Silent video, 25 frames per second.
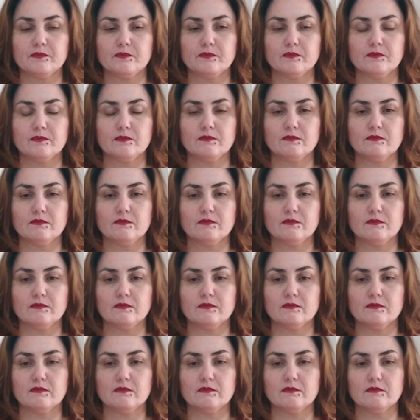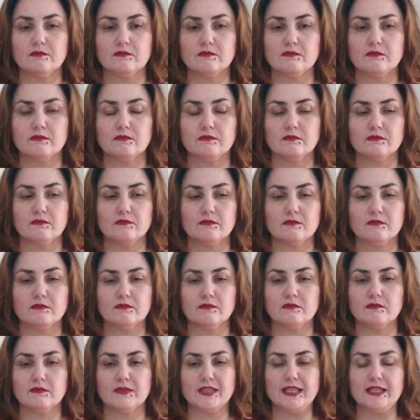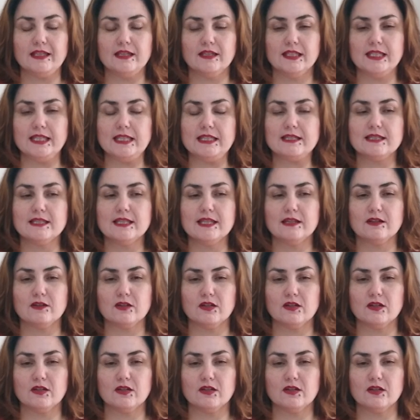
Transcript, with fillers: я, не знаю,